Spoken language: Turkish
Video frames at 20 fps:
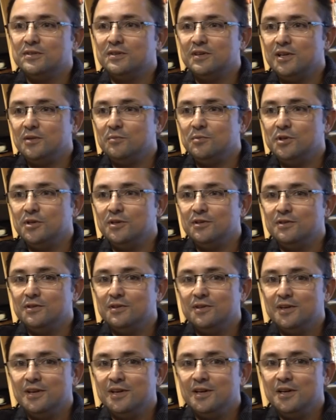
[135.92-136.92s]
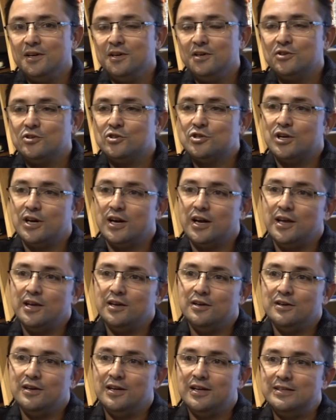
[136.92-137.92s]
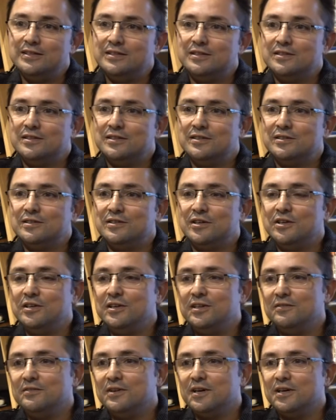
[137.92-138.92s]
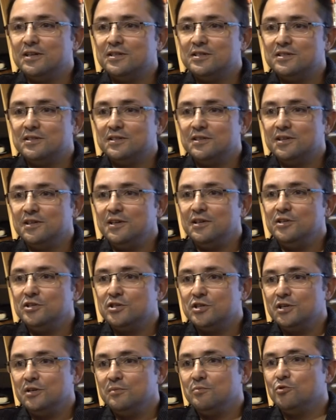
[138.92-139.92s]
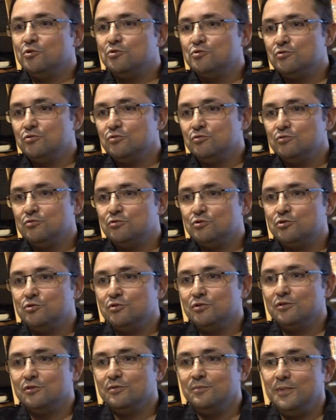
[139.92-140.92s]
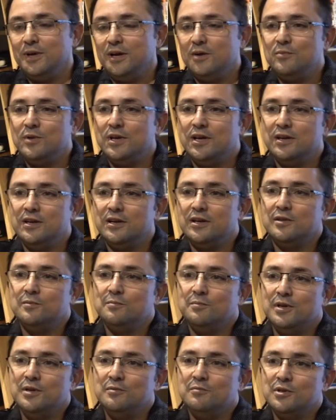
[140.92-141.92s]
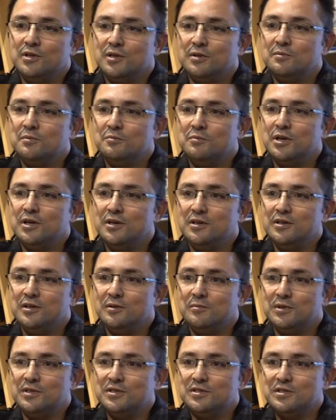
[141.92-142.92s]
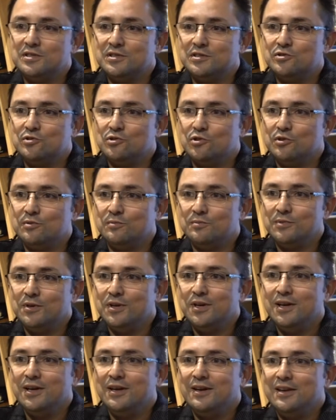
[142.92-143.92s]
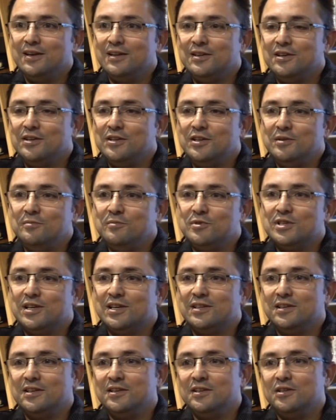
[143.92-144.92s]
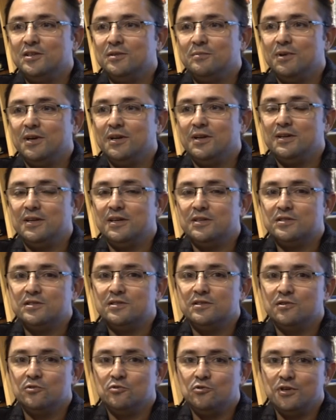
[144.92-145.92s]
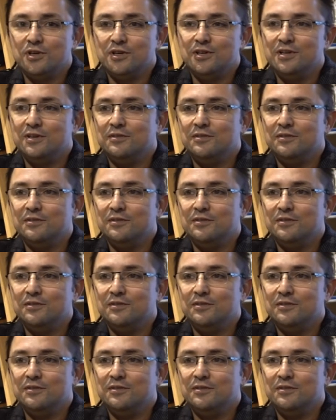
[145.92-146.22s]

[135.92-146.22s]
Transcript: talebinin şairle yayın evi arasındaki ilişkiyi bozduğunu düşünüyordum. Yani bir yere gidip benim kitabımı yayınlamanızı istiyorum dediğimiz andan itibaren aslında o yayın